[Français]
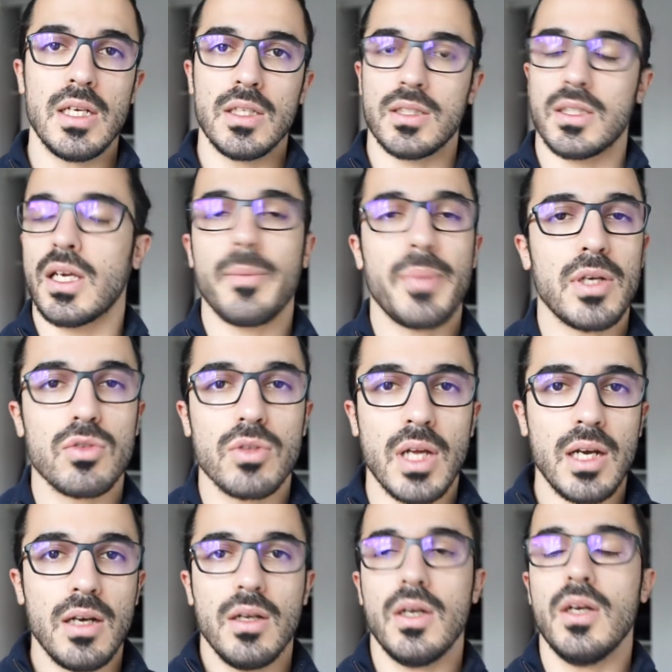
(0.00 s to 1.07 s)
C'est très
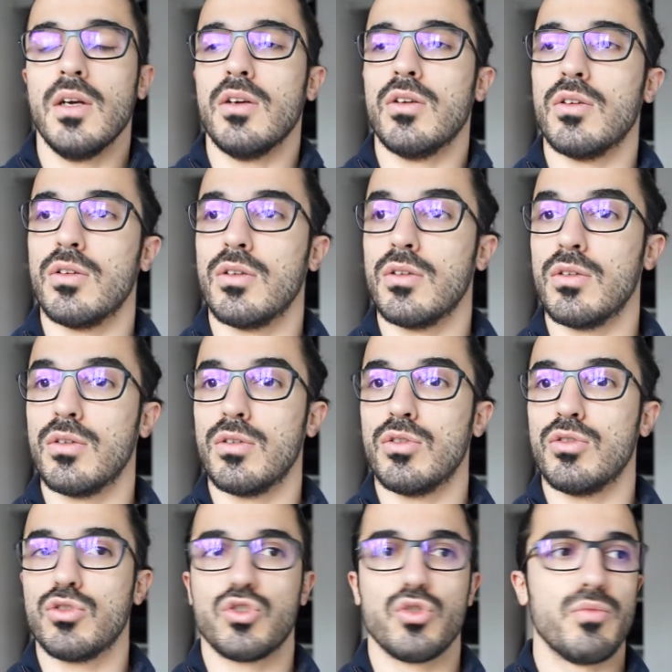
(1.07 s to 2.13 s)
personnel.
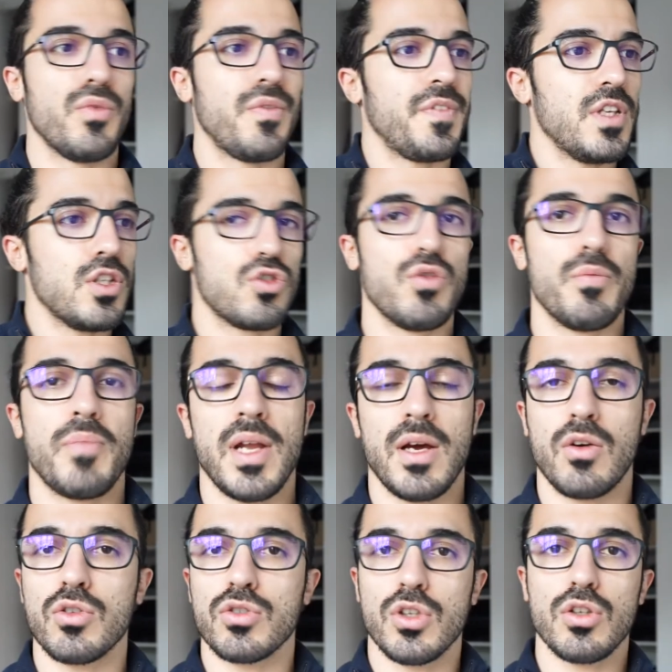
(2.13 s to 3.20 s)
je me fiche de
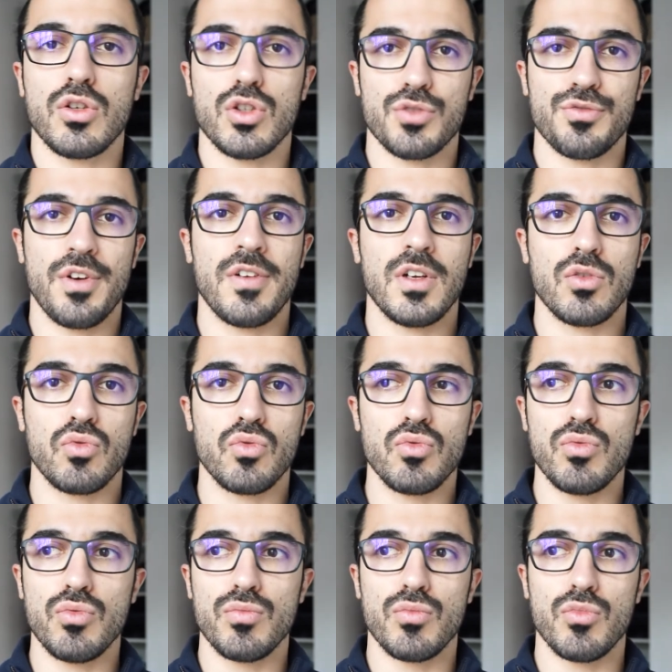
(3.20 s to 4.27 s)
plaire aux autres. Je veux avant tout
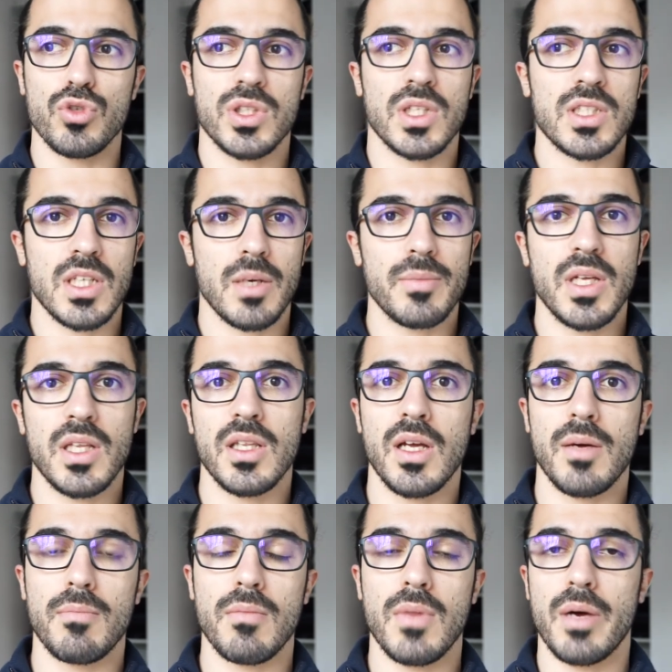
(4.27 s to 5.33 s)
me sentir bien
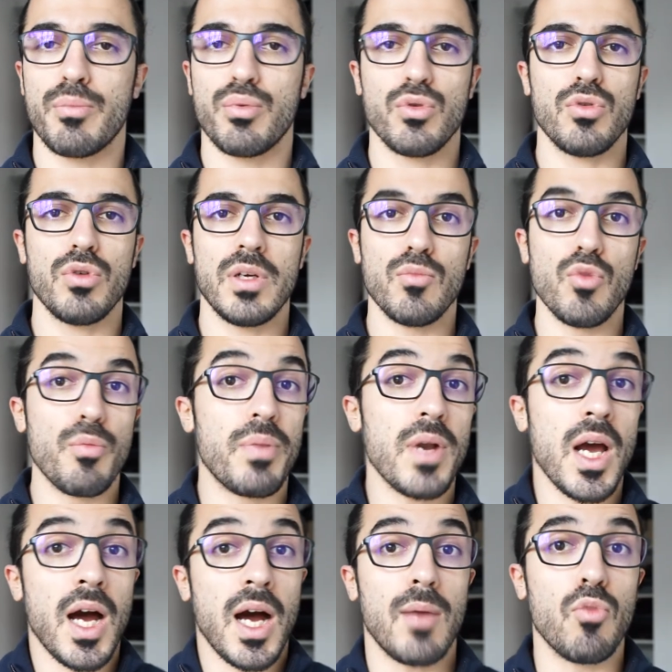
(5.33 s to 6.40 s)
dans ma peau et me
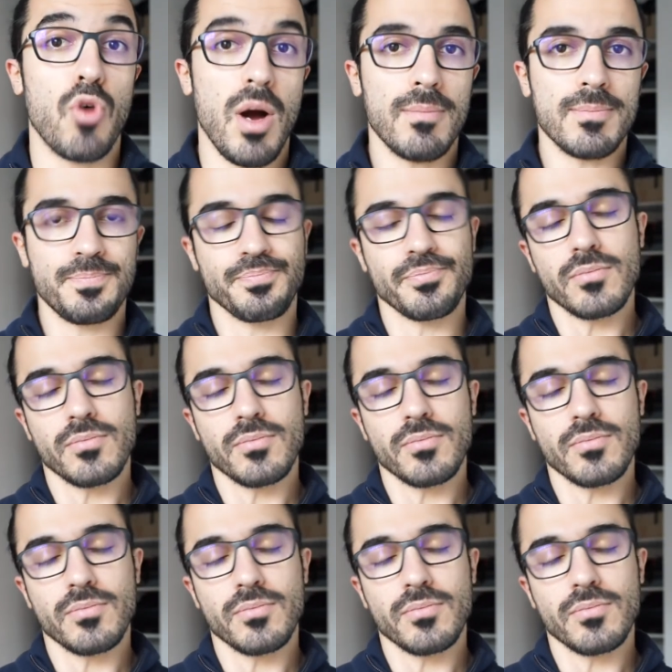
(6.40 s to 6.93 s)
plaire à moi.